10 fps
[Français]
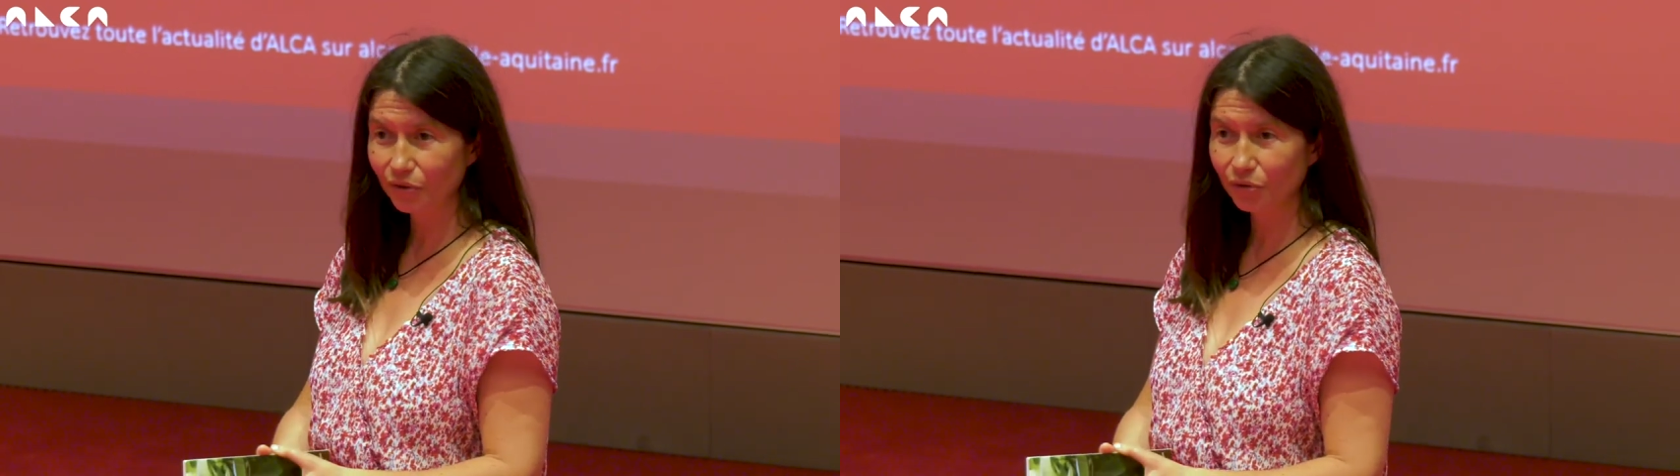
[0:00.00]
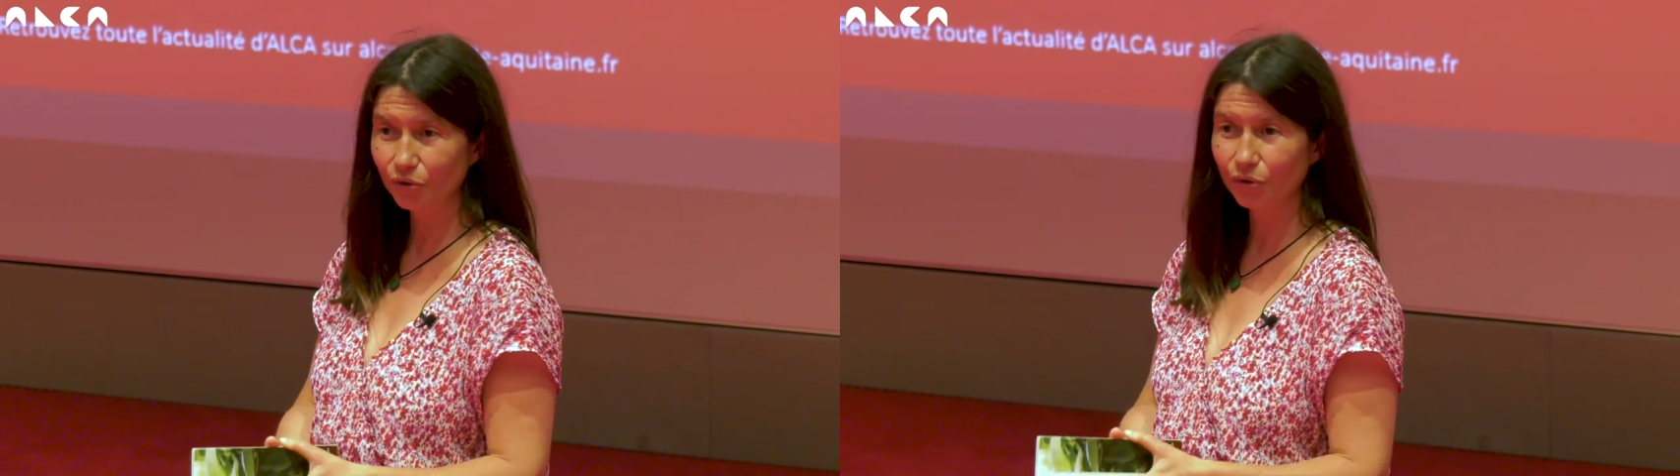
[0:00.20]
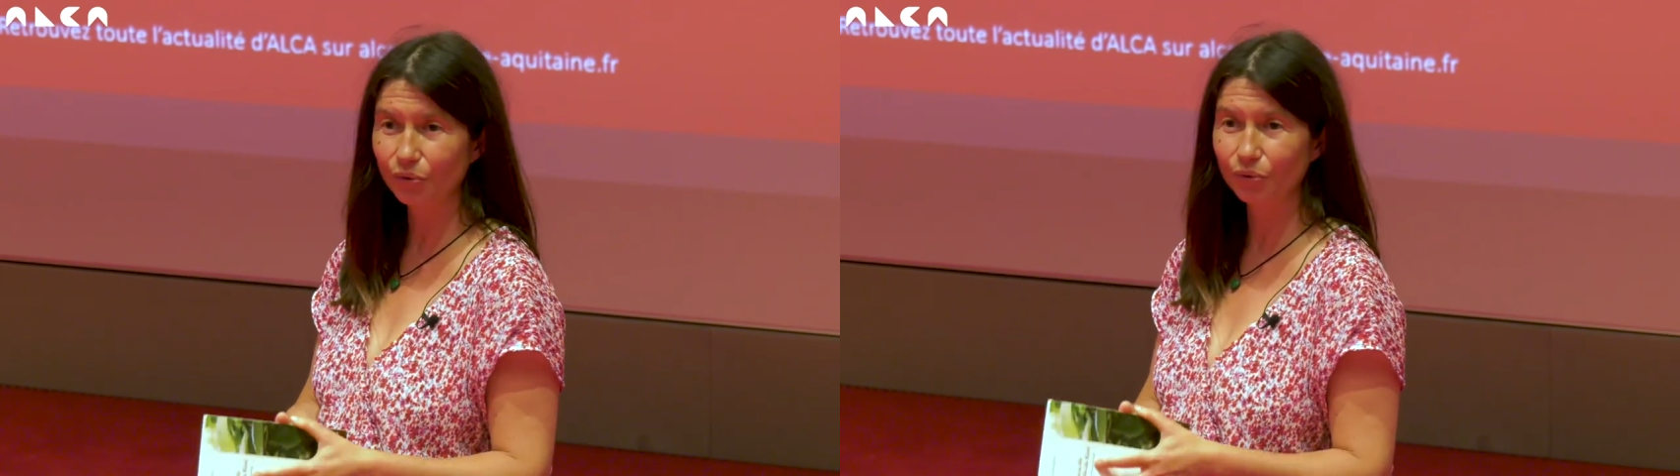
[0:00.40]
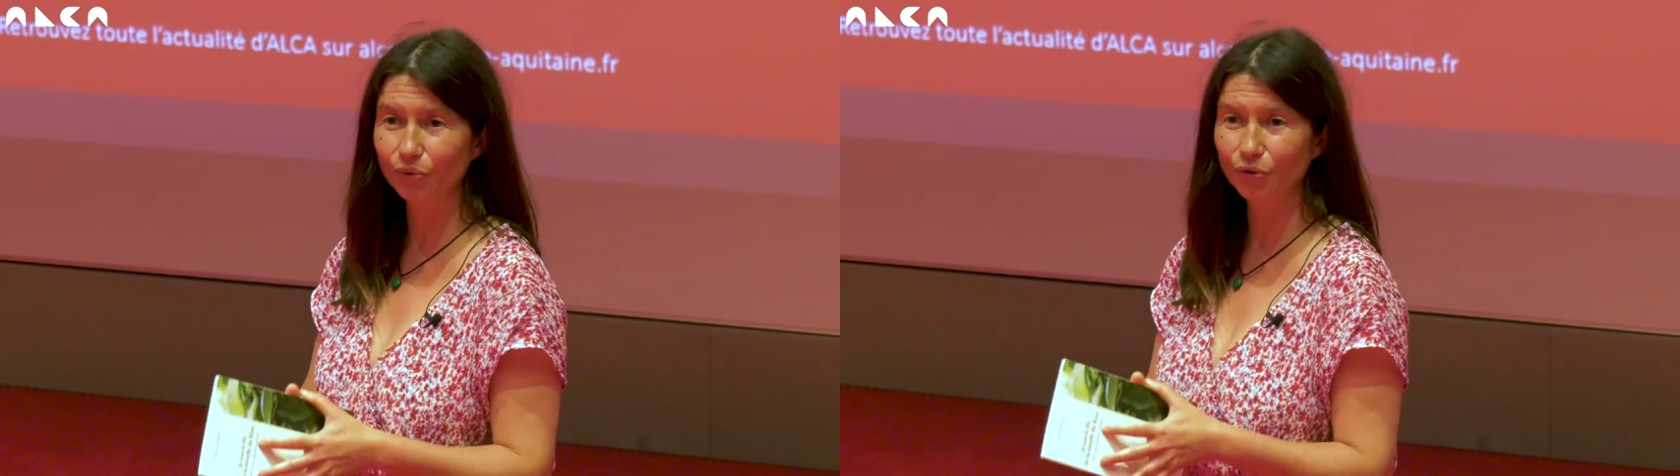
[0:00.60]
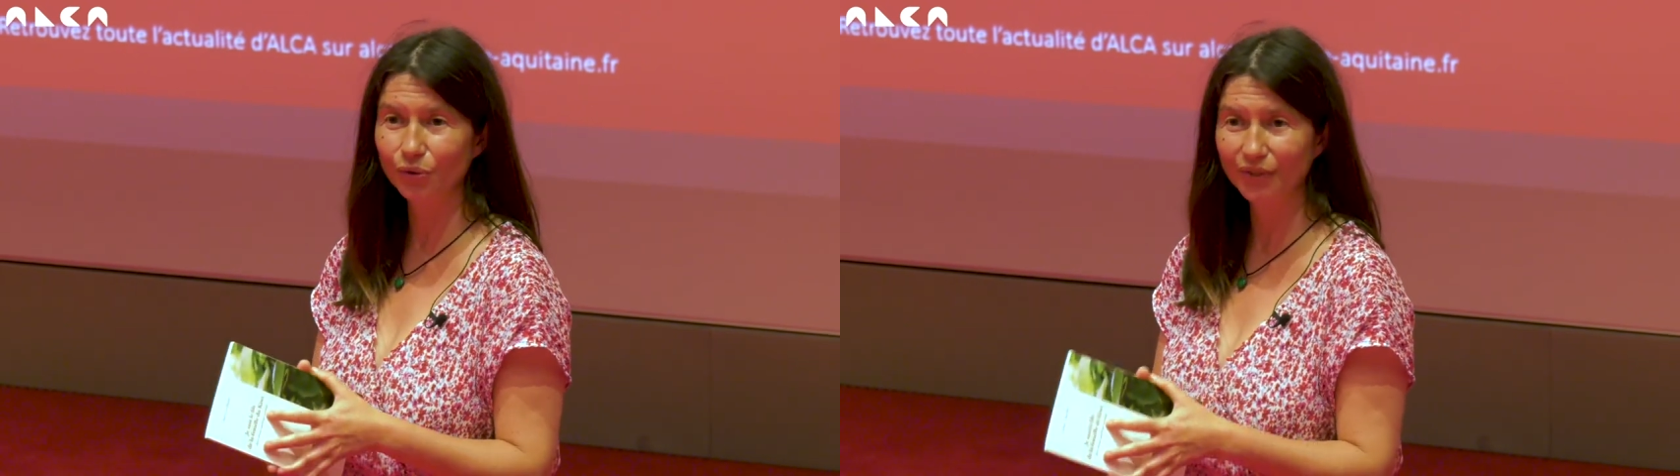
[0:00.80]

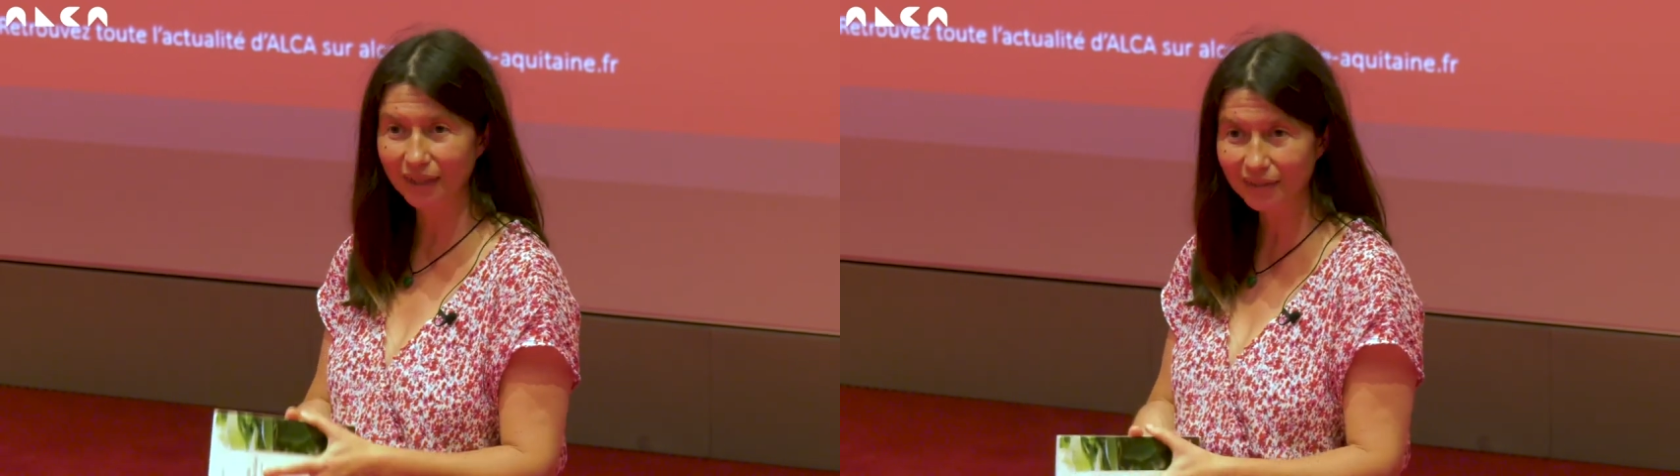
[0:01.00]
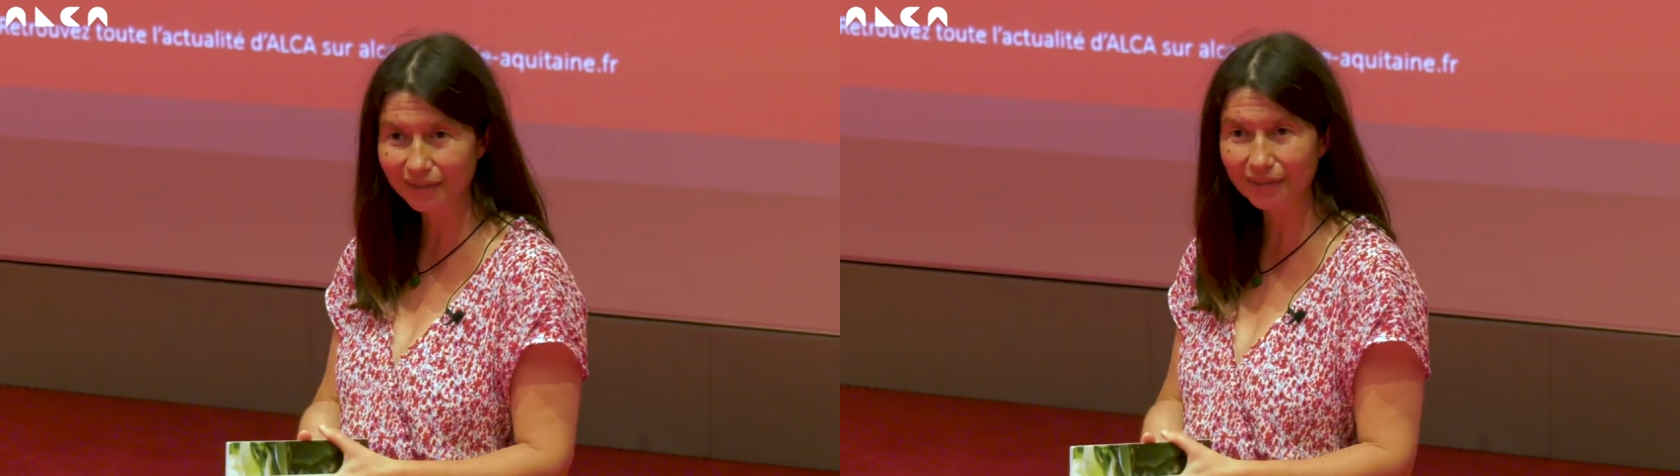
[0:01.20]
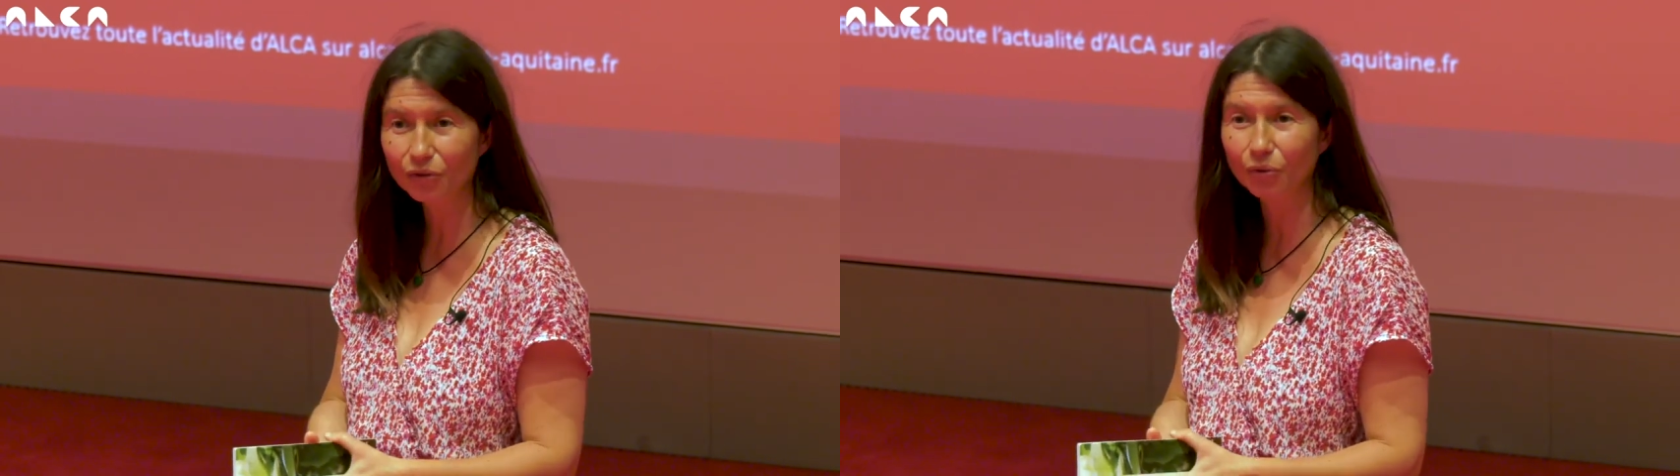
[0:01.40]
ce texte,